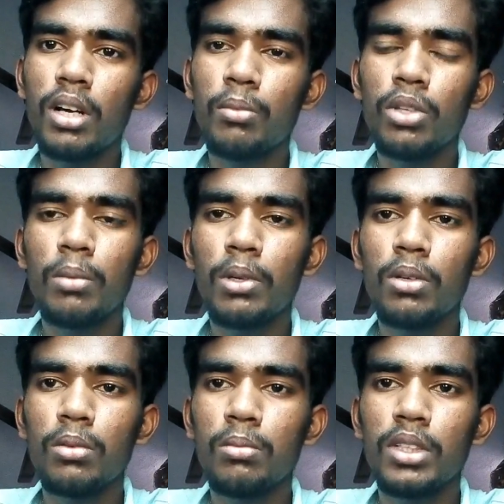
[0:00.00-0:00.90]
முதல்
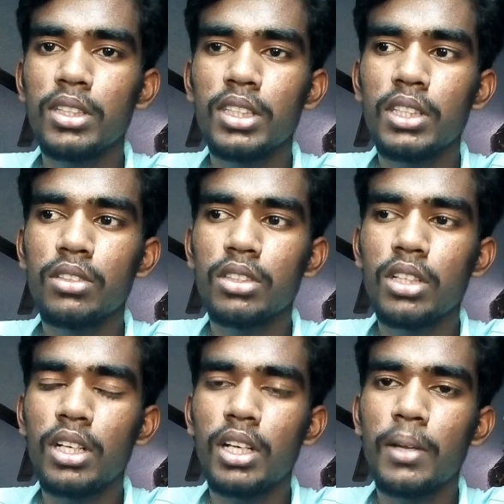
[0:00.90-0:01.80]
பருவம் எடுத்துக்கிட்டிங்கன்னு
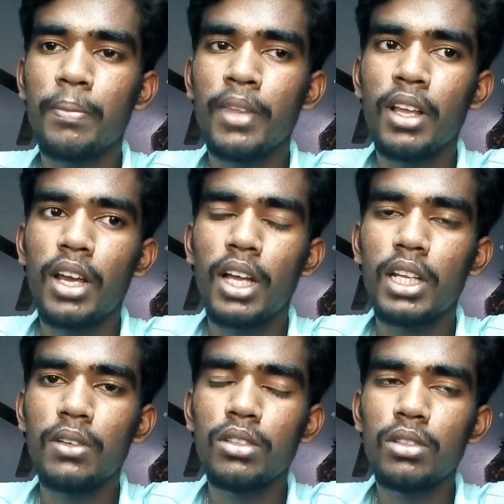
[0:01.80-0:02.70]
வச்சுங்களேன் அதில்
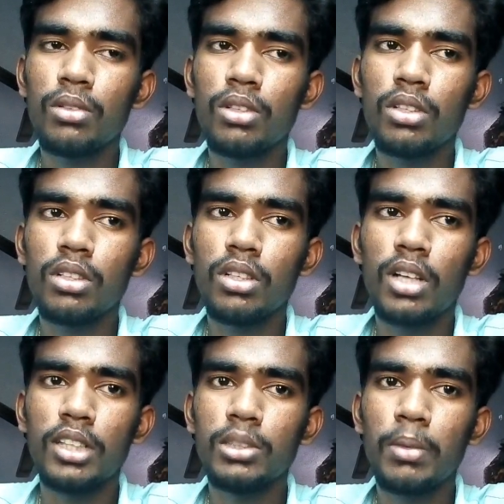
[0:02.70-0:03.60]
வந்து ஒரு
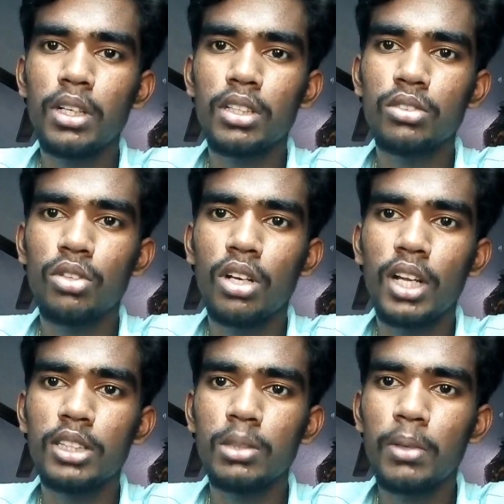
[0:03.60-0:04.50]
அஞ்சு பாடம் இருக்குன்னு சொன்னால
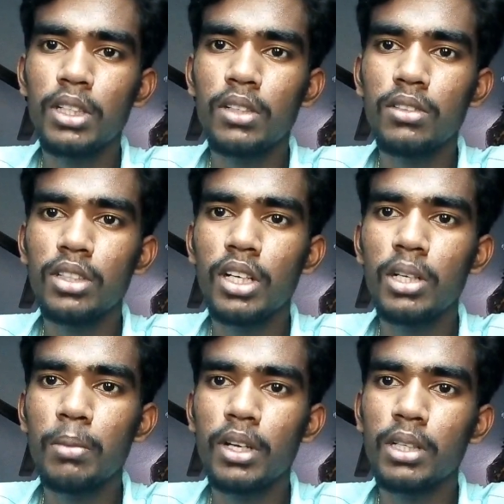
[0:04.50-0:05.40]
அஞ்சு பாடத்தில் வந்து ரெண்டு
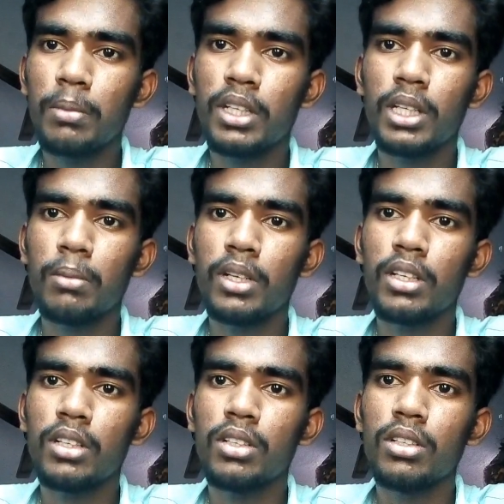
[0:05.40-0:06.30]
பாடம் தான் படிக்கிற மாதிரி
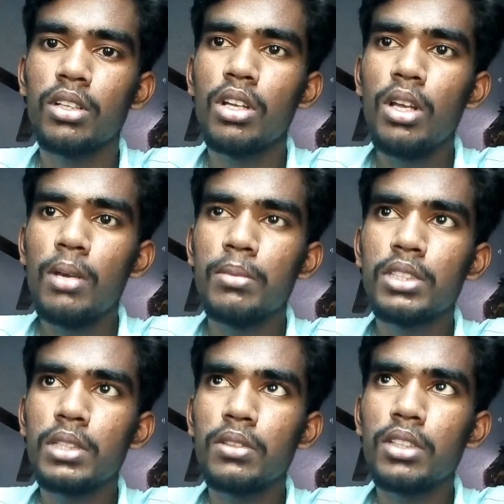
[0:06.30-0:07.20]
இருக்குது
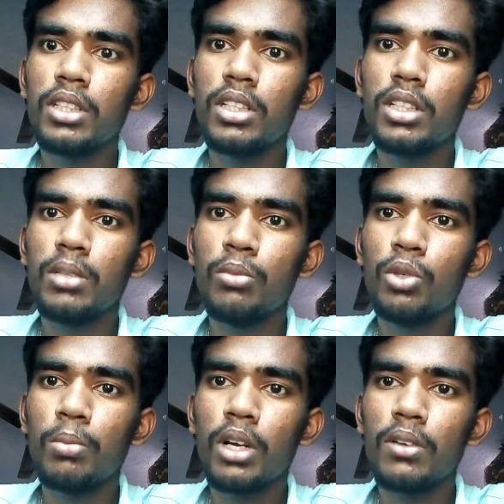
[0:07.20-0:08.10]
மிச்சம் வந்து மூணு
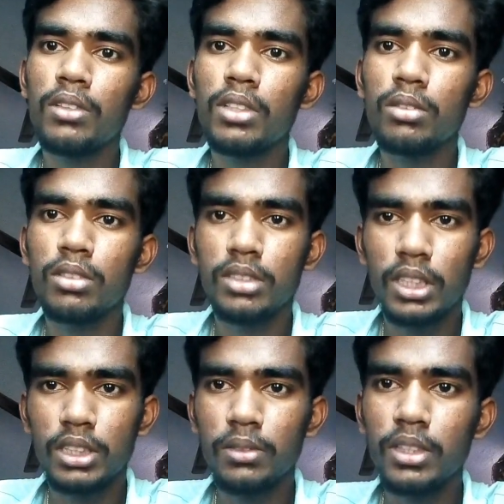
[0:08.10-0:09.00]
பாடம் வந்து
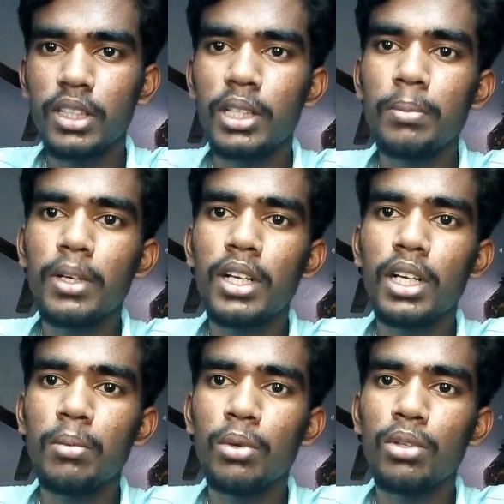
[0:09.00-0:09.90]
ஜஸ்ட் வந்து ரீட் பண்ணாலே
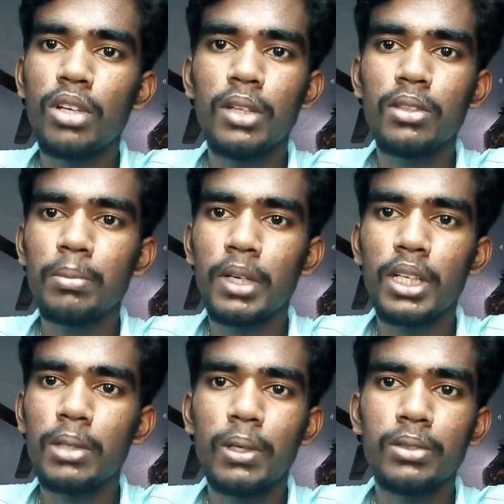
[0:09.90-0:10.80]
போதும் அது வந்து
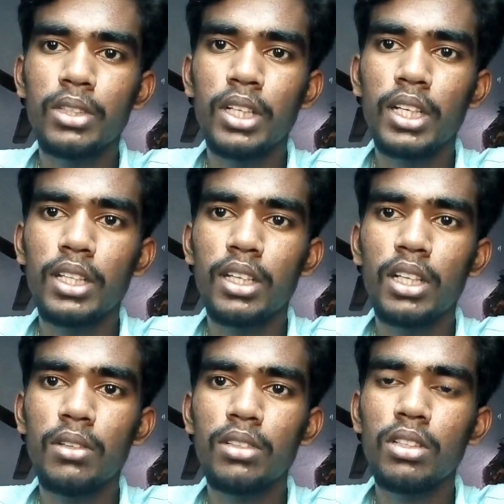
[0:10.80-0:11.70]
படிக்கணும்னு அவசியம் கிடையாது
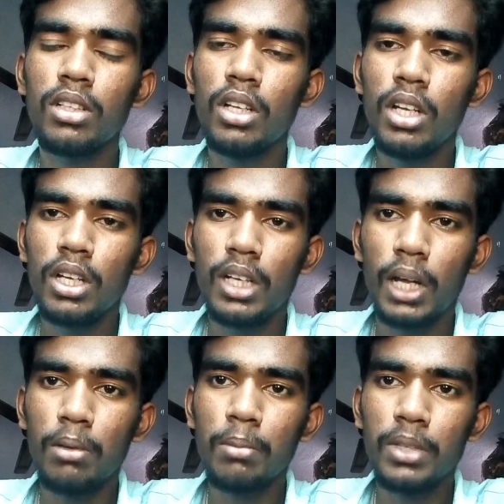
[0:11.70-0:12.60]
அதில் வந்து
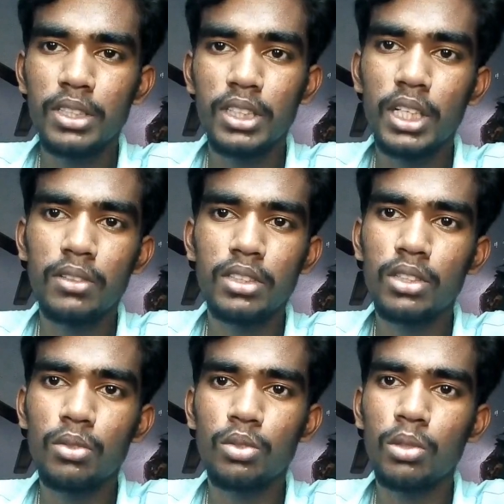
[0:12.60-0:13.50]
நார்மலாக பேசிக்கான விஷயம்
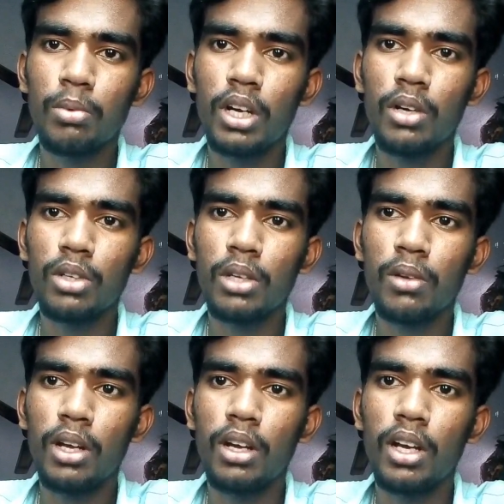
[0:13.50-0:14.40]
தான் கொடுத்துருப்பாங்க ஓகேவா
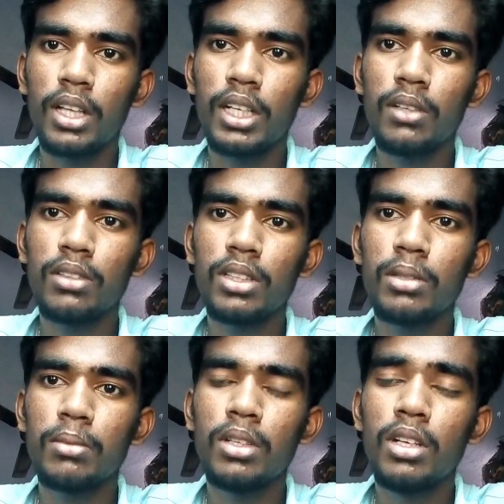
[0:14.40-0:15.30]
அதனால் வந்து அந்த